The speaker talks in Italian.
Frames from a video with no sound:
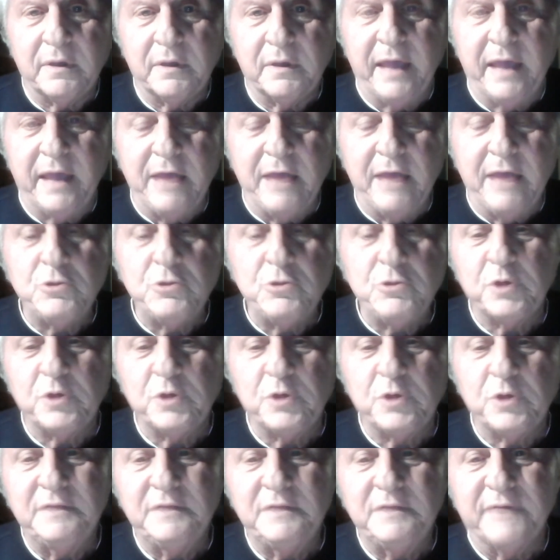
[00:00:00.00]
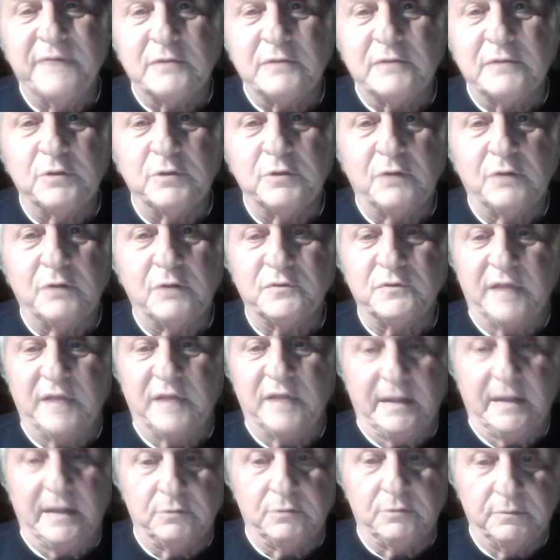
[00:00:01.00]
che è incentivato dallo
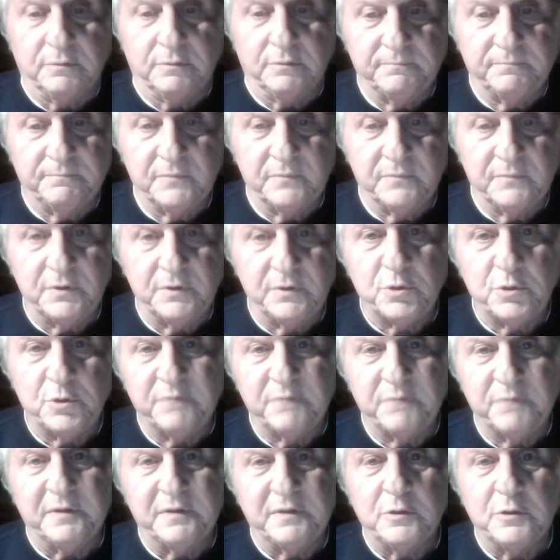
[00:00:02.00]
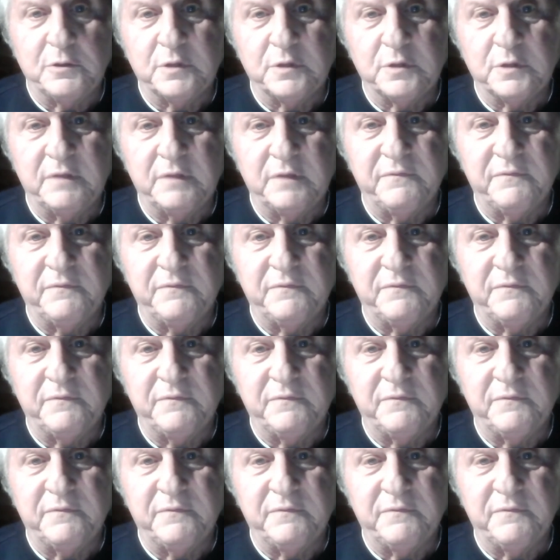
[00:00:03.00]
Stato, riceve degli incentivi